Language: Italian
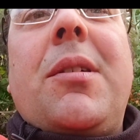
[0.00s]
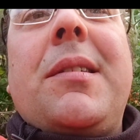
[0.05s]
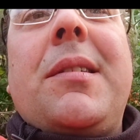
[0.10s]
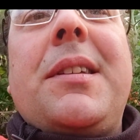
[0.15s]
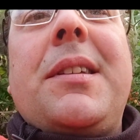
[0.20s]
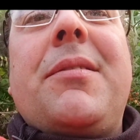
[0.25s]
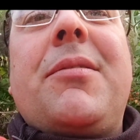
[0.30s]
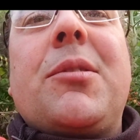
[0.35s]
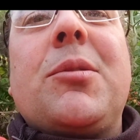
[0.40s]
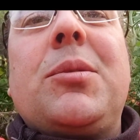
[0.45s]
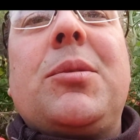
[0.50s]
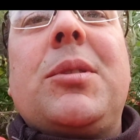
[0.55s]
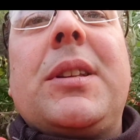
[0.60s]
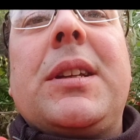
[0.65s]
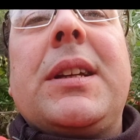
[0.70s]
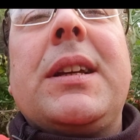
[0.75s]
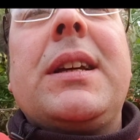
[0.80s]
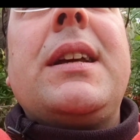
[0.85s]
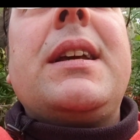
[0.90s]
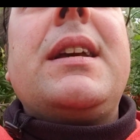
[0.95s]
i
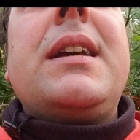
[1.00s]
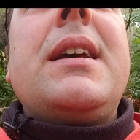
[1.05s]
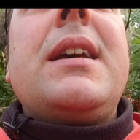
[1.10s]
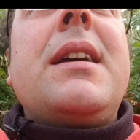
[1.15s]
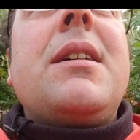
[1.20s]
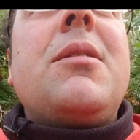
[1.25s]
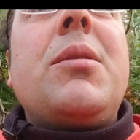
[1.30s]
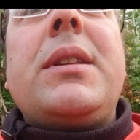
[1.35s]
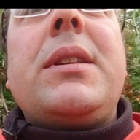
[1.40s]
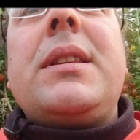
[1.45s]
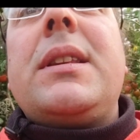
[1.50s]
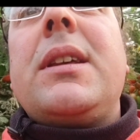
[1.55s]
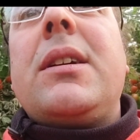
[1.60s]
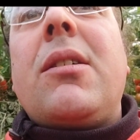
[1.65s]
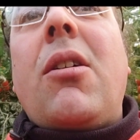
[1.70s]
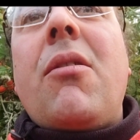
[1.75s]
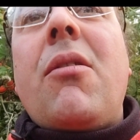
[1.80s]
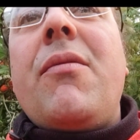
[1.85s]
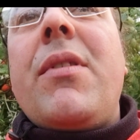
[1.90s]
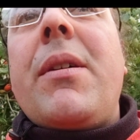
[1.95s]
frutti quindi
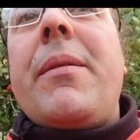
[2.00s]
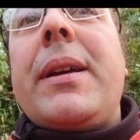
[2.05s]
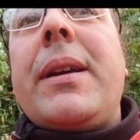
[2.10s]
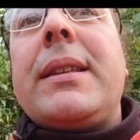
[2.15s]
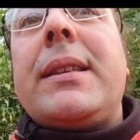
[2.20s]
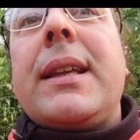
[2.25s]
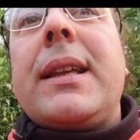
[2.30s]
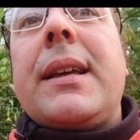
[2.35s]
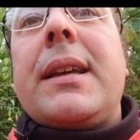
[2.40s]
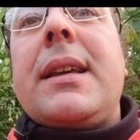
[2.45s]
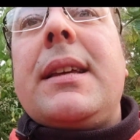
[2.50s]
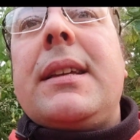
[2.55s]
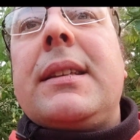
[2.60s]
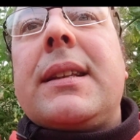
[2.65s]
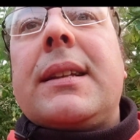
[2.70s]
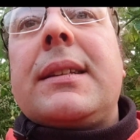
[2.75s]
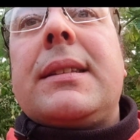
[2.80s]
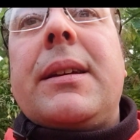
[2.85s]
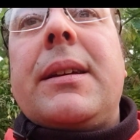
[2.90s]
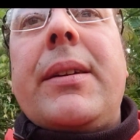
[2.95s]
ovviamente i
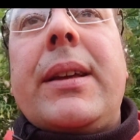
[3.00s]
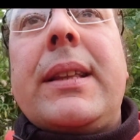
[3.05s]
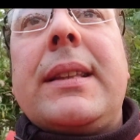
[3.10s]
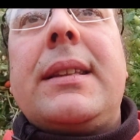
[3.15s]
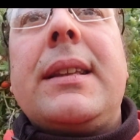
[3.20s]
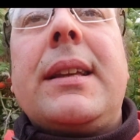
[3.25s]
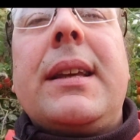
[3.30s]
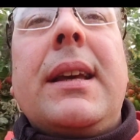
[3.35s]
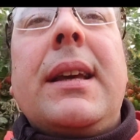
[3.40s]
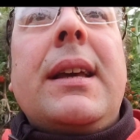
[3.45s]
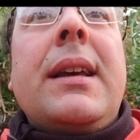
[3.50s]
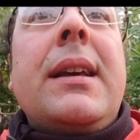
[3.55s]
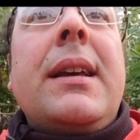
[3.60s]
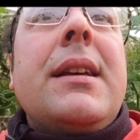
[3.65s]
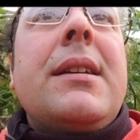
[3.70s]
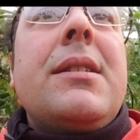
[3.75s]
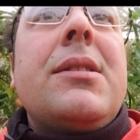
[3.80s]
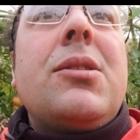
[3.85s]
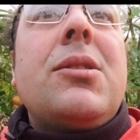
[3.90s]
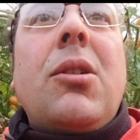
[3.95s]
trattamenti
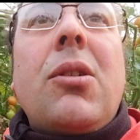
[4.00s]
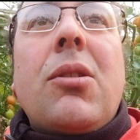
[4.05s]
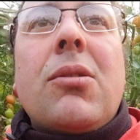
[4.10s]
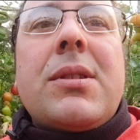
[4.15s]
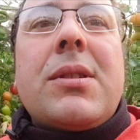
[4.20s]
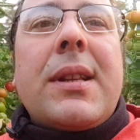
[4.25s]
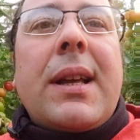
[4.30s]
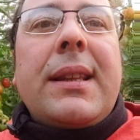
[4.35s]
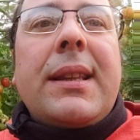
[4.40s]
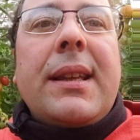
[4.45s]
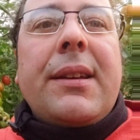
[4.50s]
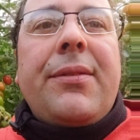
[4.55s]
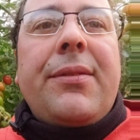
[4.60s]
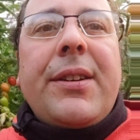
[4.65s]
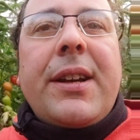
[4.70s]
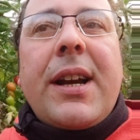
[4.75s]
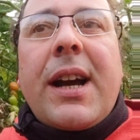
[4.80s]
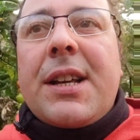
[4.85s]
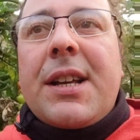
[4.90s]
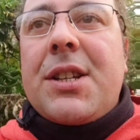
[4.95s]
sono stati
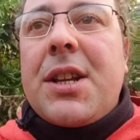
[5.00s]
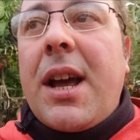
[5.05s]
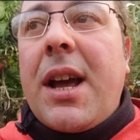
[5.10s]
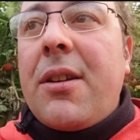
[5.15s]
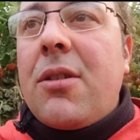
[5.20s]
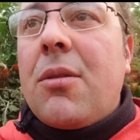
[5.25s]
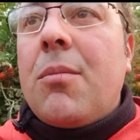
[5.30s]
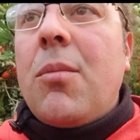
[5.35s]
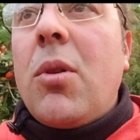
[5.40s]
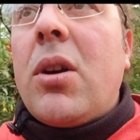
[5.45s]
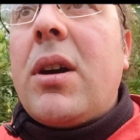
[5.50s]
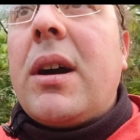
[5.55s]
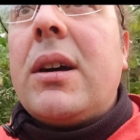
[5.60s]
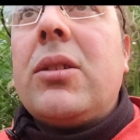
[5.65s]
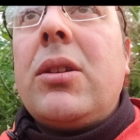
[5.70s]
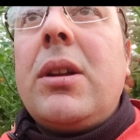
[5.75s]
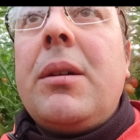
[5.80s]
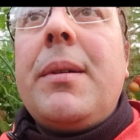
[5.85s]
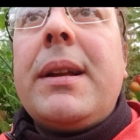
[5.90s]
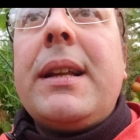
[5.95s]
efficaci hanno
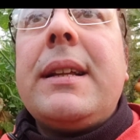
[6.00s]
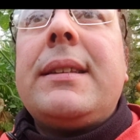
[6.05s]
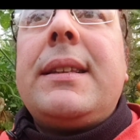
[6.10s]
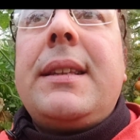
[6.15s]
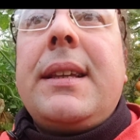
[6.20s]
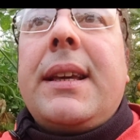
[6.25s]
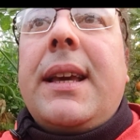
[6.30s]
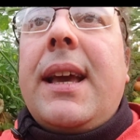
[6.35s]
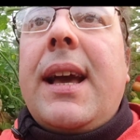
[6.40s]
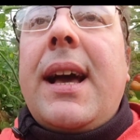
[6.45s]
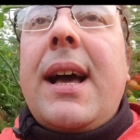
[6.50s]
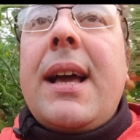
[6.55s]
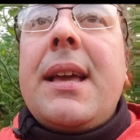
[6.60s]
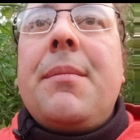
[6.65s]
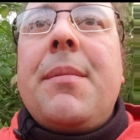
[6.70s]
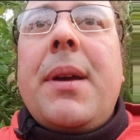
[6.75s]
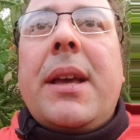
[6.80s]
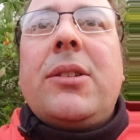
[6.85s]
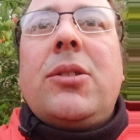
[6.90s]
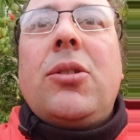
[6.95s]
bloccato le malattie
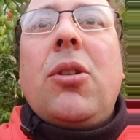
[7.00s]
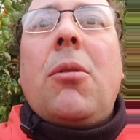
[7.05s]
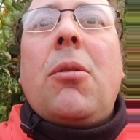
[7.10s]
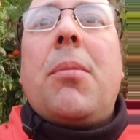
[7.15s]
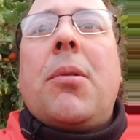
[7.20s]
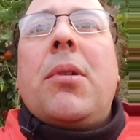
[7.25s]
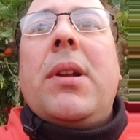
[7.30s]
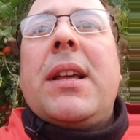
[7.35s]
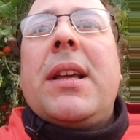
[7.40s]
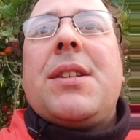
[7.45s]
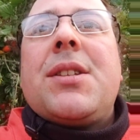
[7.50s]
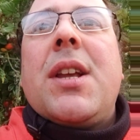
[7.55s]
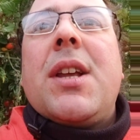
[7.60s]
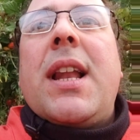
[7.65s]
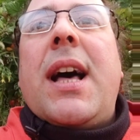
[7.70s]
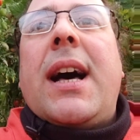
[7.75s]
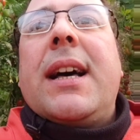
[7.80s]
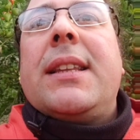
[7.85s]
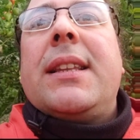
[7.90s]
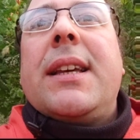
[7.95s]
ahimè dopo le
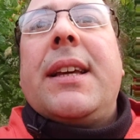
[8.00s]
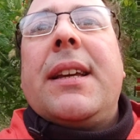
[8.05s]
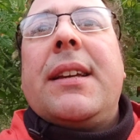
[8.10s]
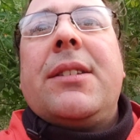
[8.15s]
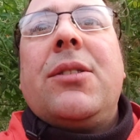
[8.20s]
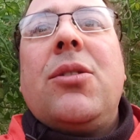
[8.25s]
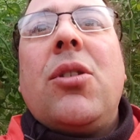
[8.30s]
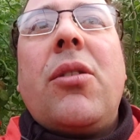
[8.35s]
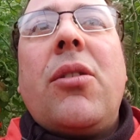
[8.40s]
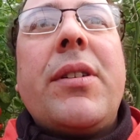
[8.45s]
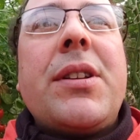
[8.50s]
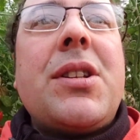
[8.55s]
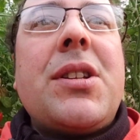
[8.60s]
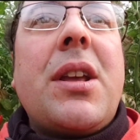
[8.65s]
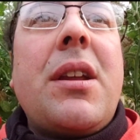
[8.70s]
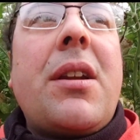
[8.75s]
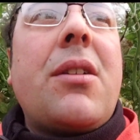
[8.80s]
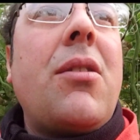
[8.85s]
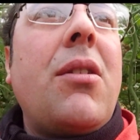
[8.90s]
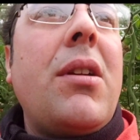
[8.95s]
gelate dove
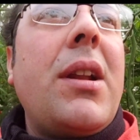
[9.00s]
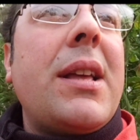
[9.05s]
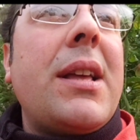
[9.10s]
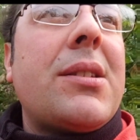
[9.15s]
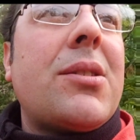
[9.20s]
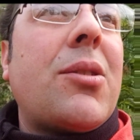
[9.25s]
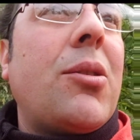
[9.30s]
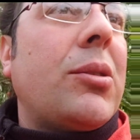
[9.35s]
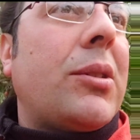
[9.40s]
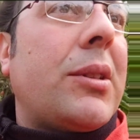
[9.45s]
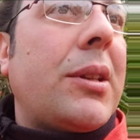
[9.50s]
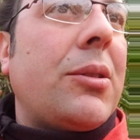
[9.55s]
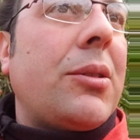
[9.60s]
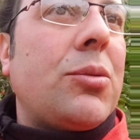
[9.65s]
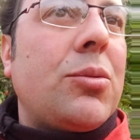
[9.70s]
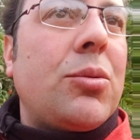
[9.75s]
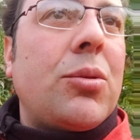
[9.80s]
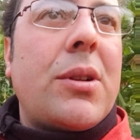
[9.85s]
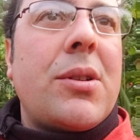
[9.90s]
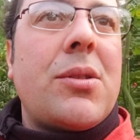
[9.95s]
c'erano le
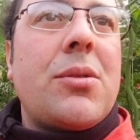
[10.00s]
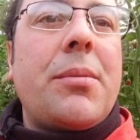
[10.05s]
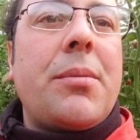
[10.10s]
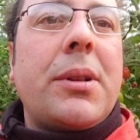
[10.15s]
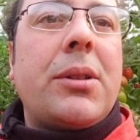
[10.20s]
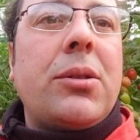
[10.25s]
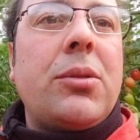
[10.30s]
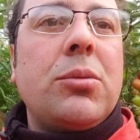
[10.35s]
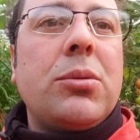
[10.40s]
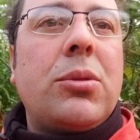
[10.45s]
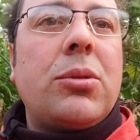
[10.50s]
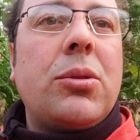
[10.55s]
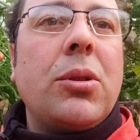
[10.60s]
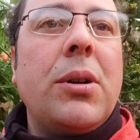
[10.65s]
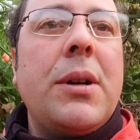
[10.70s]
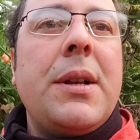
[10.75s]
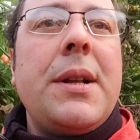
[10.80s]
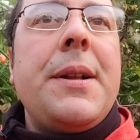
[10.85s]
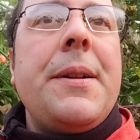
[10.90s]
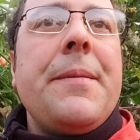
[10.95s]
scottature
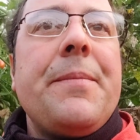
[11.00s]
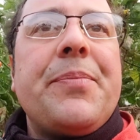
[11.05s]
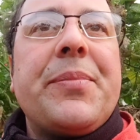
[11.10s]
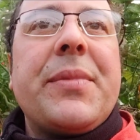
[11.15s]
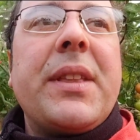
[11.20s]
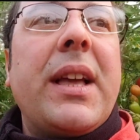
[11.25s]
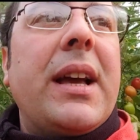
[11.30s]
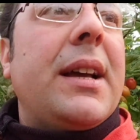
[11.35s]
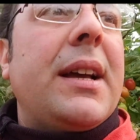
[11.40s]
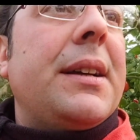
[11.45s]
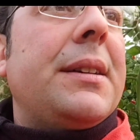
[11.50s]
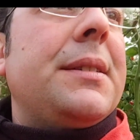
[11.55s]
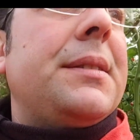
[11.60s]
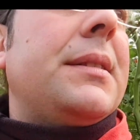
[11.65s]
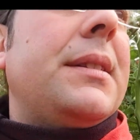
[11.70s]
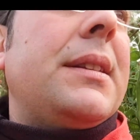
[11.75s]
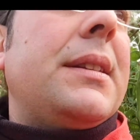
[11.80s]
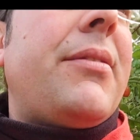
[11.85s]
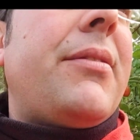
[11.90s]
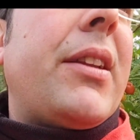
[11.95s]
soprattutto da,
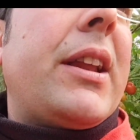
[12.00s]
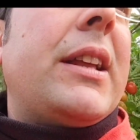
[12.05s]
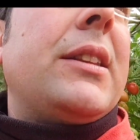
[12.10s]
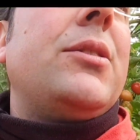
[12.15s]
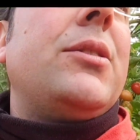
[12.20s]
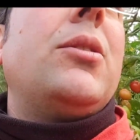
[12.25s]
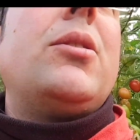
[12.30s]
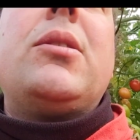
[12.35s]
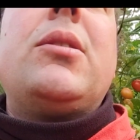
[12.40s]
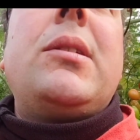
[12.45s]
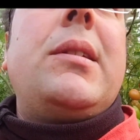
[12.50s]
eh, da freddo